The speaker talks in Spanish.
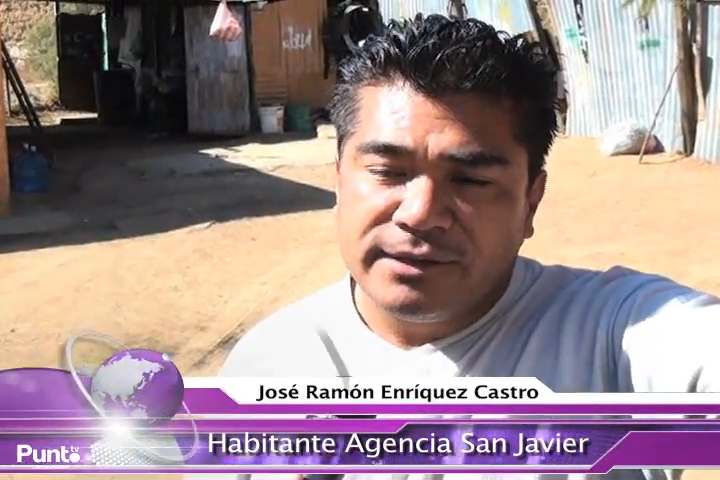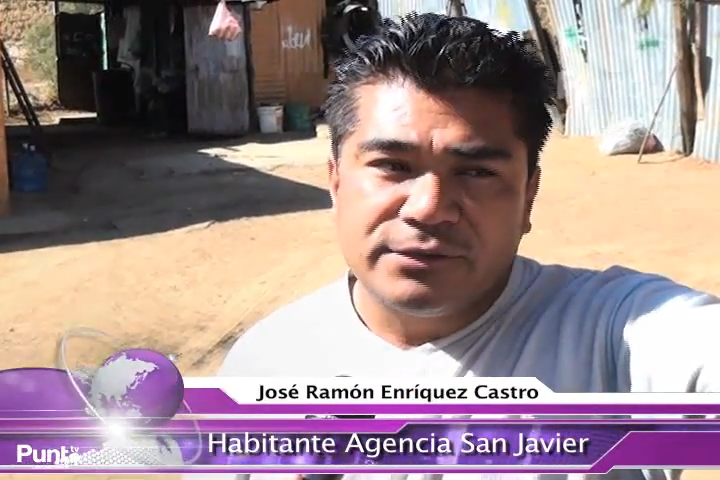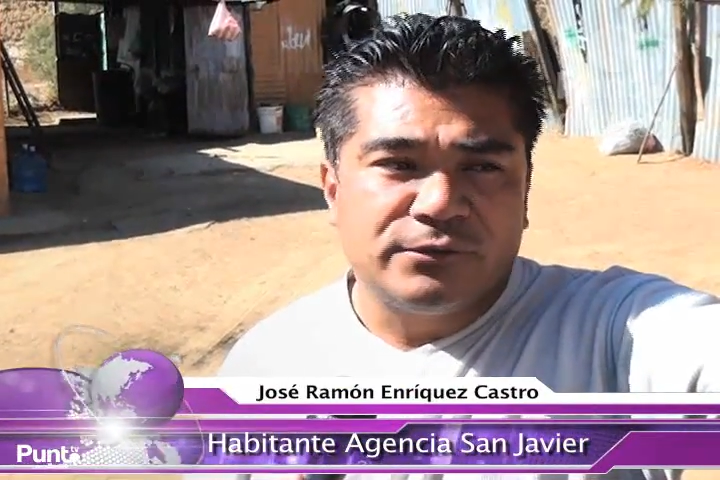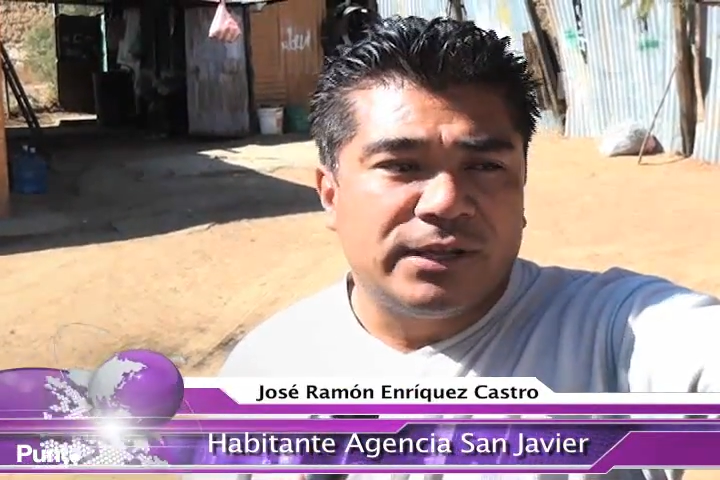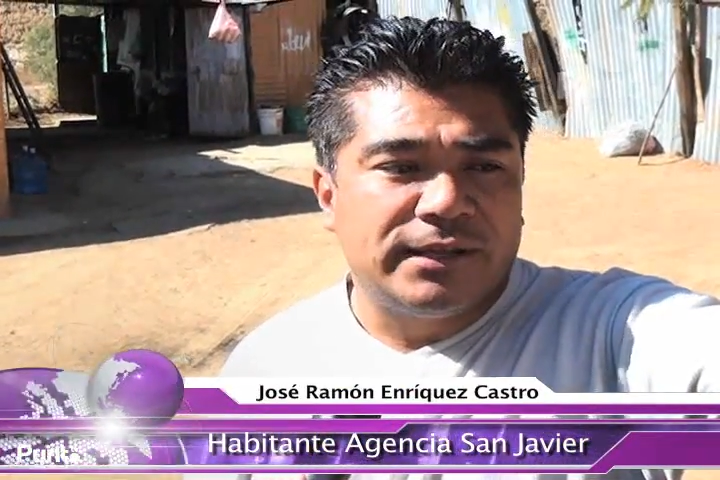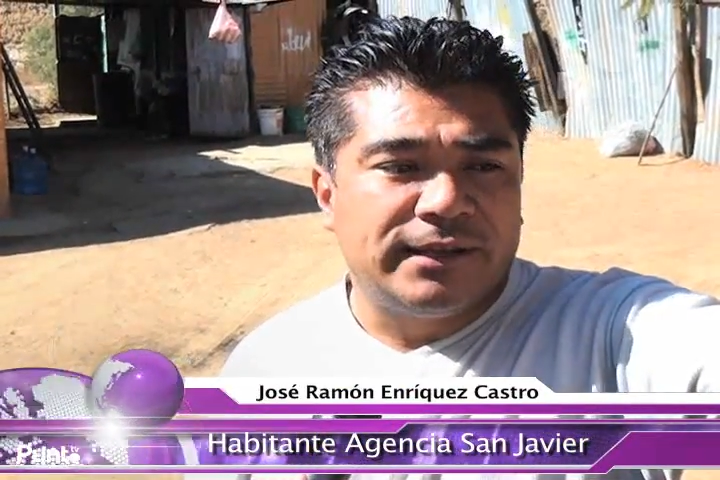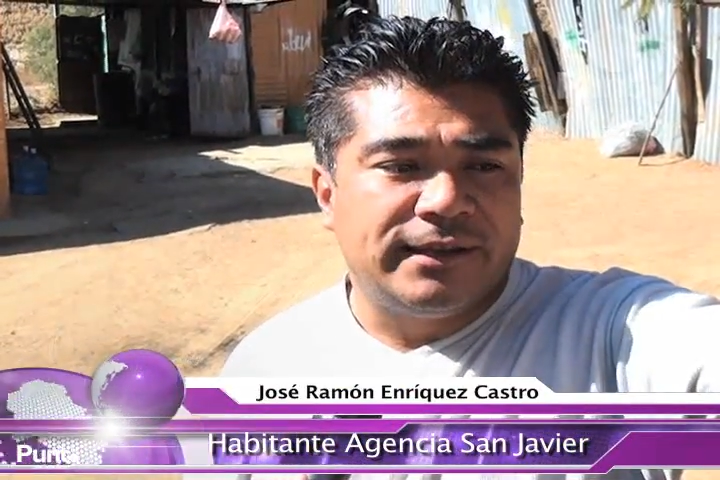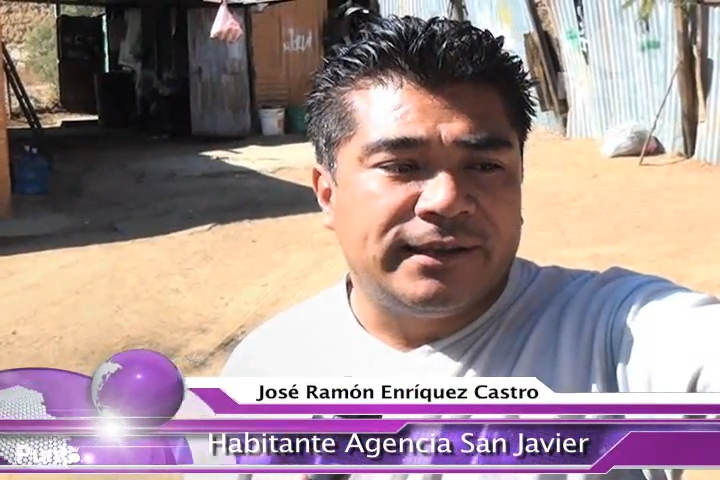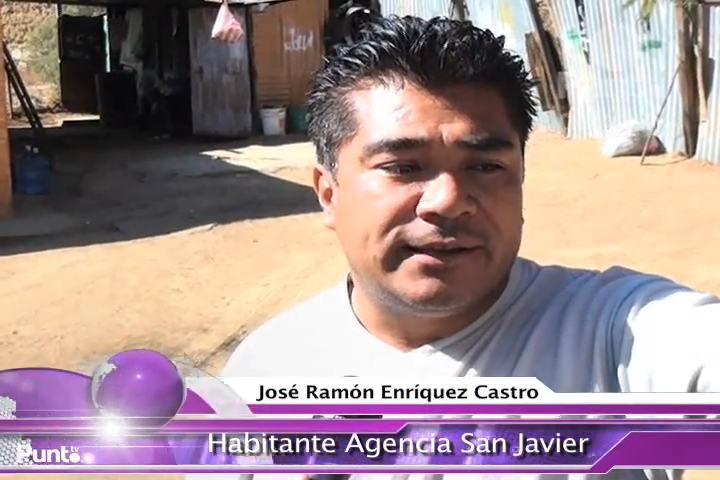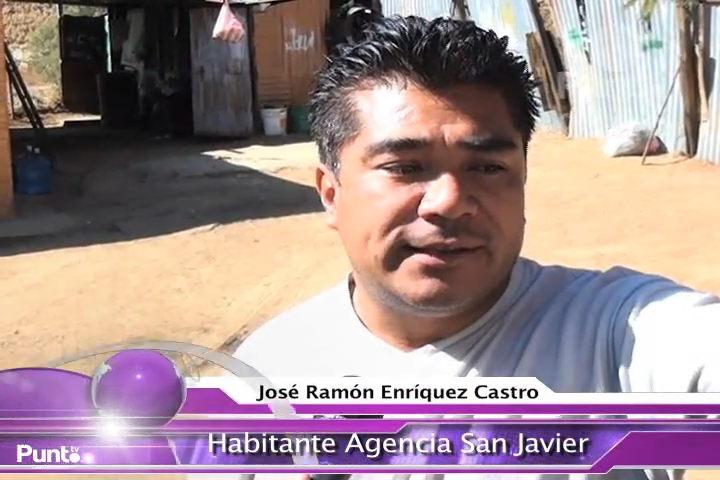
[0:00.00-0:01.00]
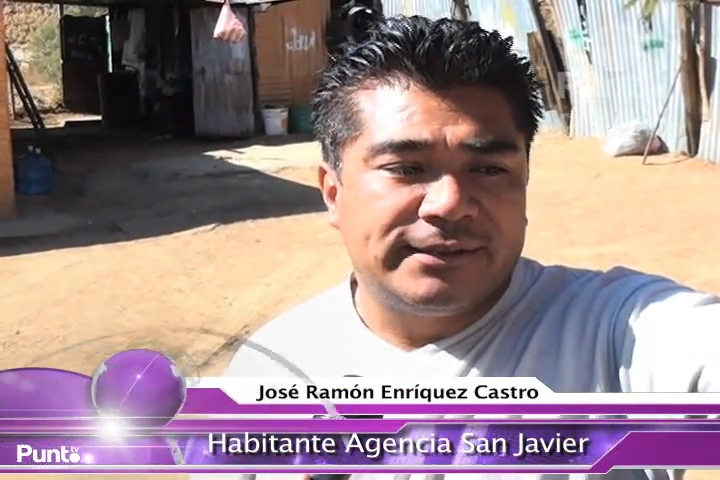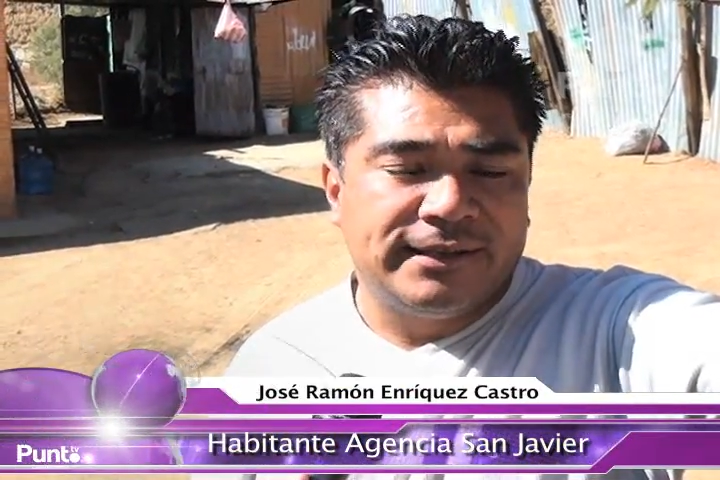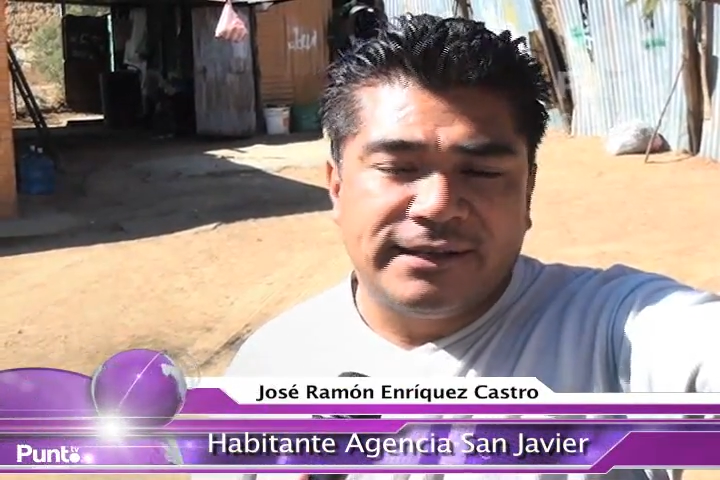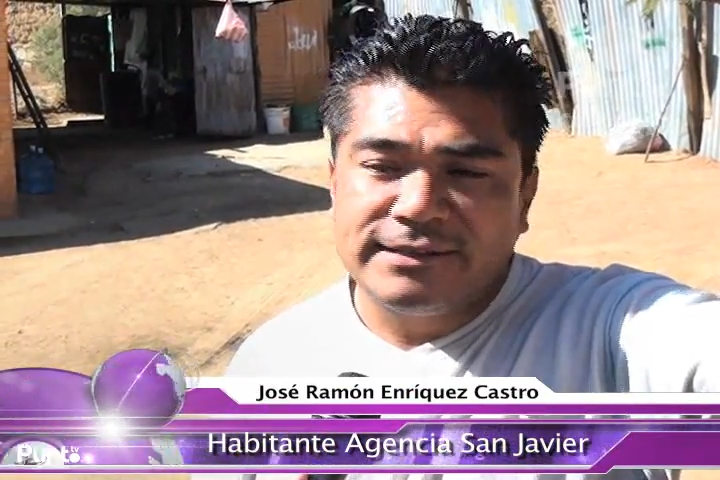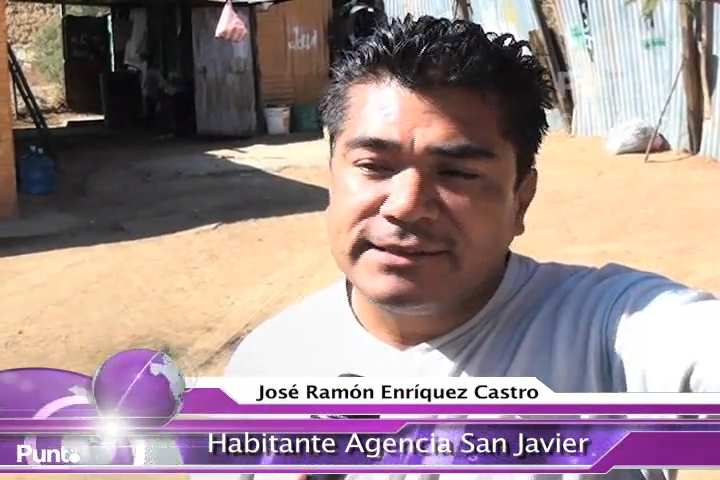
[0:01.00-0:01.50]
que es una de en
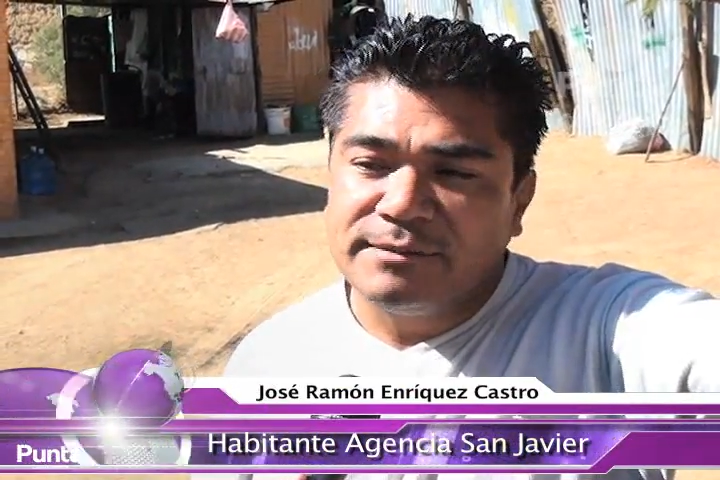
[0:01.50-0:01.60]
las,